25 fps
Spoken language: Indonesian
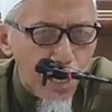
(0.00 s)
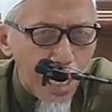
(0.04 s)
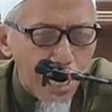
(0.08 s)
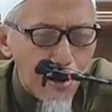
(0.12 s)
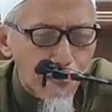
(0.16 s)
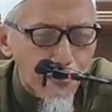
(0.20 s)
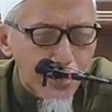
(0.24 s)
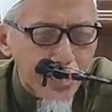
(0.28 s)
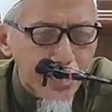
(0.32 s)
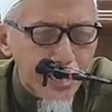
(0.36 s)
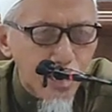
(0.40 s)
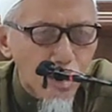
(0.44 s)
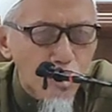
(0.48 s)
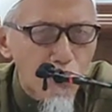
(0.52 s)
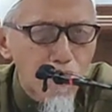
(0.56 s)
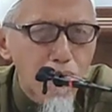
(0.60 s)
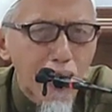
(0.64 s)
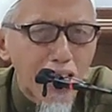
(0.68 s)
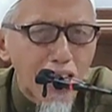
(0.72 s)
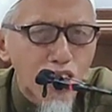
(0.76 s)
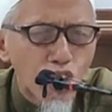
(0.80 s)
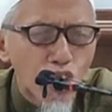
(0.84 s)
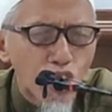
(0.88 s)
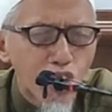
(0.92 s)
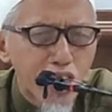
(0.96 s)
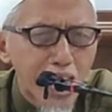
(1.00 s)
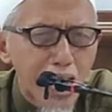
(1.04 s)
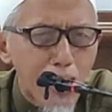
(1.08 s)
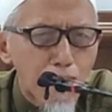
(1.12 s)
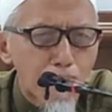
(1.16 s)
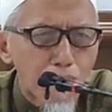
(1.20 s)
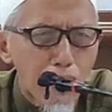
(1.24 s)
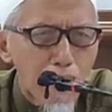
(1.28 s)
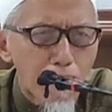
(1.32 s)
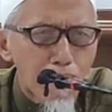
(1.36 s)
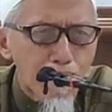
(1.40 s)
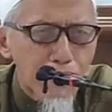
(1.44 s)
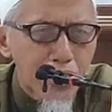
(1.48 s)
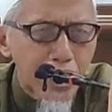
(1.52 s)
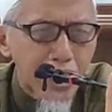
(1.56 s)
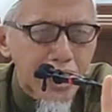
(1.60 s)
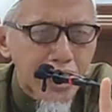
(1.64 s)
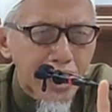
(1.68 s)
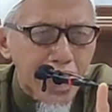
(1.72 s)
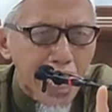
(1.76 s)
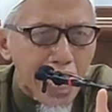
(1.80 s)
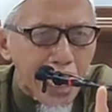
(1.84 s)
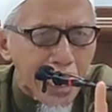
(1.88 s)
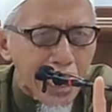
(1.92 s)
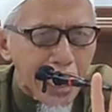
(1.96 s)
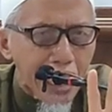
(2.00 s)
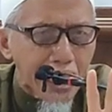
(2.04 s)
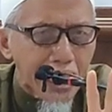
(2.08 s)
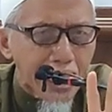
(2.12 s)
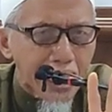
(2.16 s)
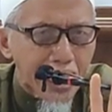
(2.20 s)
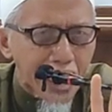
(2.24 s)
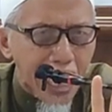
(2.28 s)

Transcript: Muhammad itu maksudnya memintakan